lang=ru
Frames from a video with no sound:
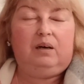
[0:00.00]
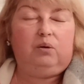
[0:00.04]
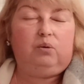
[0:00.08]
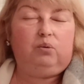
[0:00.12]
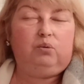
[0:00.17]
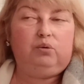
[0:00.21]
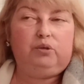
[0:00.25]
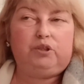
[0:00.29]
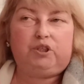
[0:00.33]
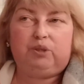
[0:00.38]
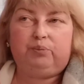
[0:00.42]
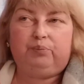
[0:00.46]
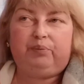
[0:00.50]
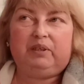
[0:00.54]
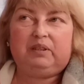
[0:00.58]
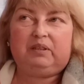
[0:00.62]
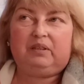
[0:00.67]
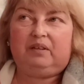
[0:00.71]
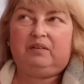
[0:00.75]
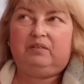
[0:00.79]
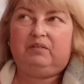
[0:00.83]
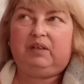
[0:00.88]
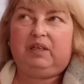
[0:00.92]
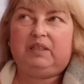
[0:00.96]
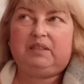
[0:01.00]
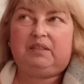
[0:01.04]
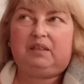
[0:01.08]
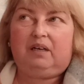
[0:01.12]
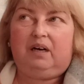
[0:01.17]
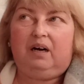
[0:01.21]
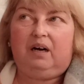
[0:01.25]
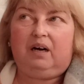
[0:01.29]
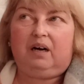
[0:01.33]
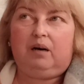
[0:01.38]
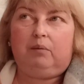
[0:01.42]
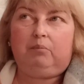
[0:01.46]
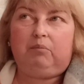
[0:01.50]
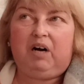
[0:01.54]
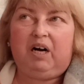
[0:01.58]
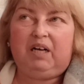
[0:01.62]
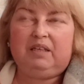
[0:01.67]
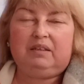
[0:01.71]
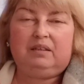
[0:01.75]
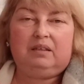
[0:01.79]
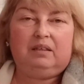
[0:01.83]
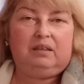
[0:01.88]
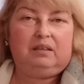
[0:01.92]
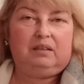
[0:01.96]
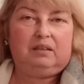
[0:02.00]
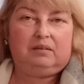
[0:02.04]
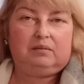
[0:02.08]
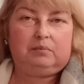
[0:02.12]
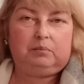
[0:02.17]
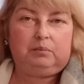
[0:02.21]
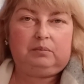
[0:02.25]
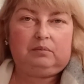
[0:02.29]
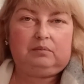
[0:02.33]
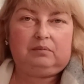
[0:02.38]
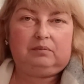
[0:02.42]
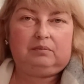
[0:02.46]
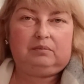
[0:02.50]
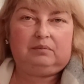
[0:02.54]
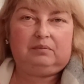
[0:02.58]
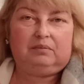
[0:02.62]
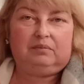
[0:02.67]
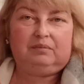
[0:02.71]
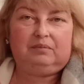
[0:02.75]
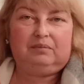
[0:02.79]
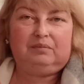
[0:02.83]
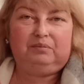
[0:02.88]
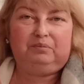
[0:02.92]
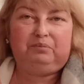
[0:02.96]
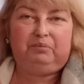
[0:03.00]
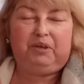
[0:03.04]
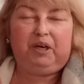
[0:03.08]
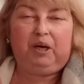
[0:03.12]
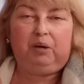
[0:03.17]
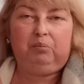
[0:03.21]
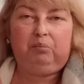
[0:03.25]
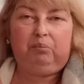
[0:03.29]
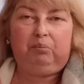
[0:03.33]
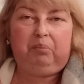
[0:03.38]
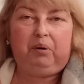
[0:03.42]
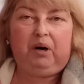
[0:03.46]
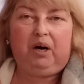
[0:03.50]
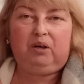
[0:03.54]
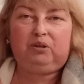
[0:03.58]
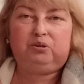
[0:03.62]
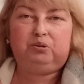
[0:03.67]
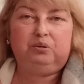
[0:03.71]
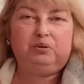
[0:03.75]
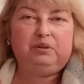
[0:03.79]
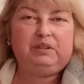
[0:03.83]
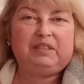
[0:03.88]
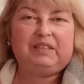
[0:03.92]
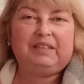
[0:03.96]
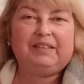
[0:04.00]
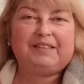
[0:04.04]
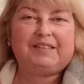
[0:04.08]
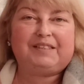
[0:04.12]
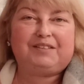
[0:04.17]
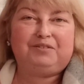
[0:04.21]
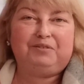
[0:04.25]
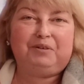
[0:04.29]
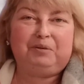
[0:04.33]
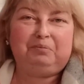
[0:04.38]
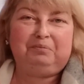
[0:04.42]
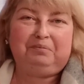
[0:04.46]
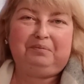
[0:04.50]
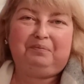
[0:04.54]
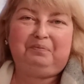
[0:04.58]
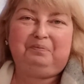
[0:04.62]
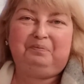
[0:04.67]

Очень понравились. Ароматные. Прям пахнут детством.